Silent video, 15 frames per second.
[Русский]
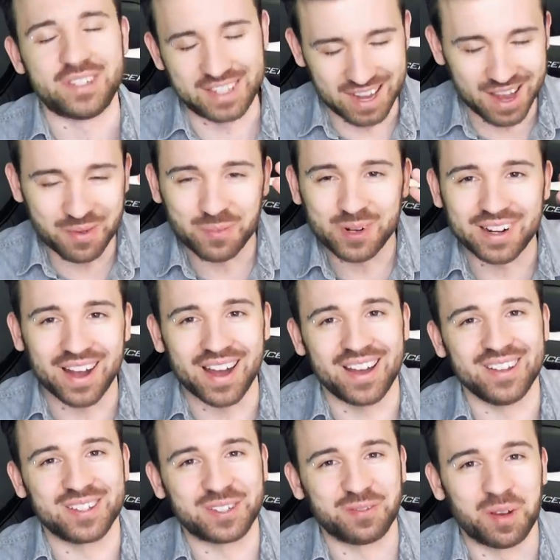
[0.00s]
Всем
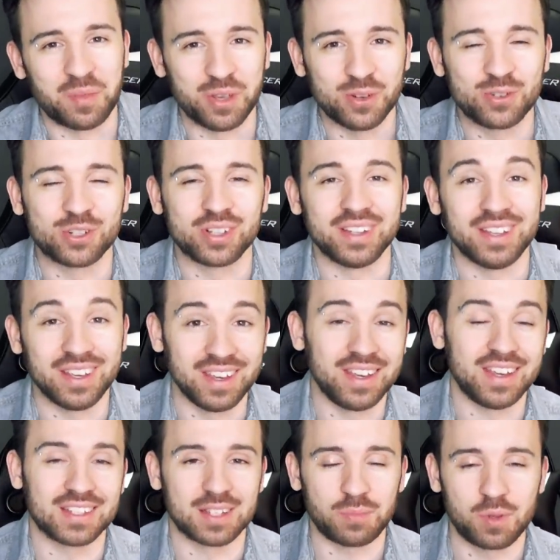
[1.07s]
хай, с вами Юджин, и
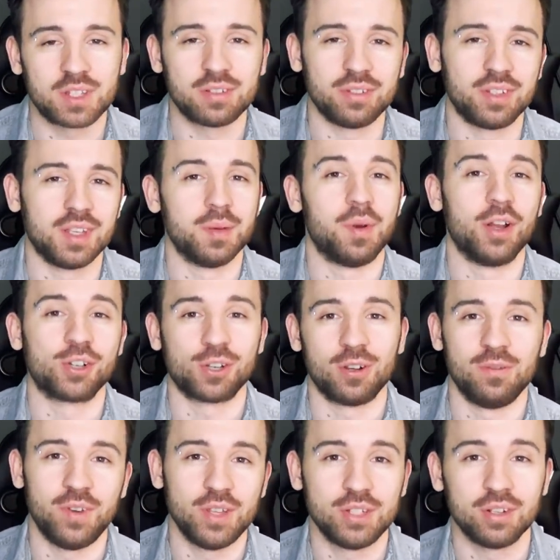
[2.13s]
я записываю это
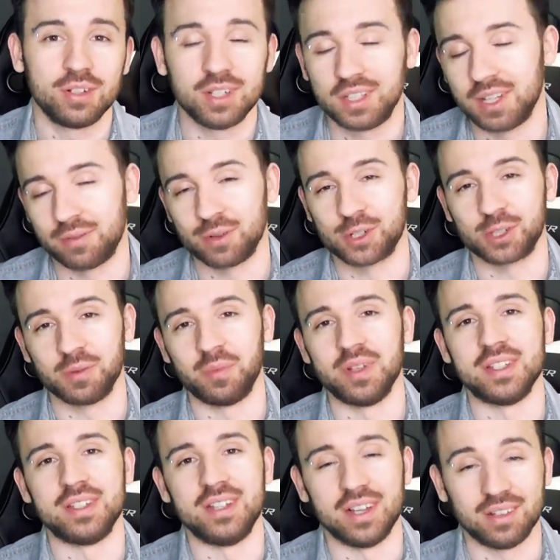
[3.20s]
небольшое видео для того, чтобы
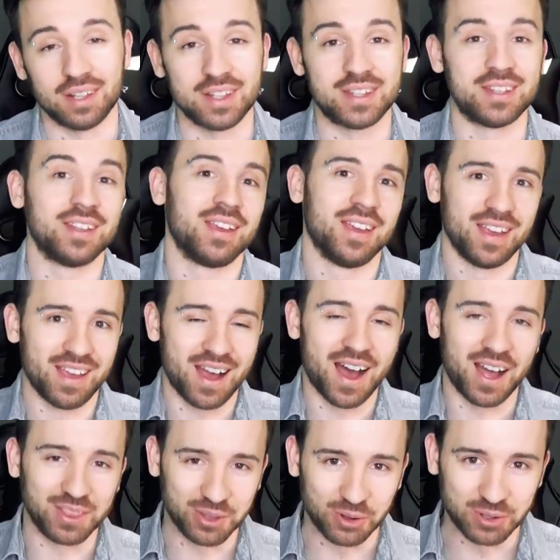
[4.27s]
сделать
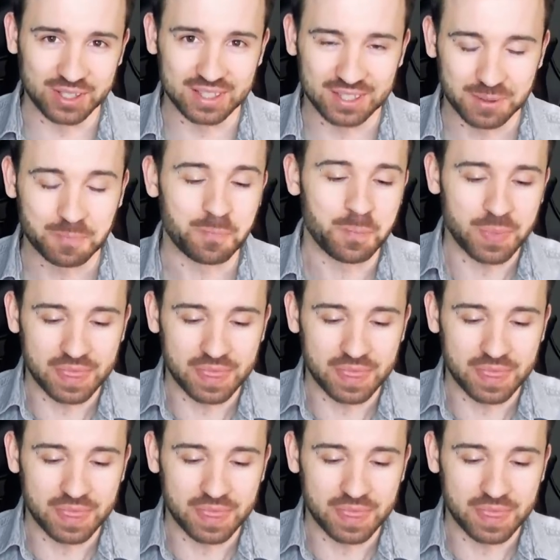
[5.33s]
анонс.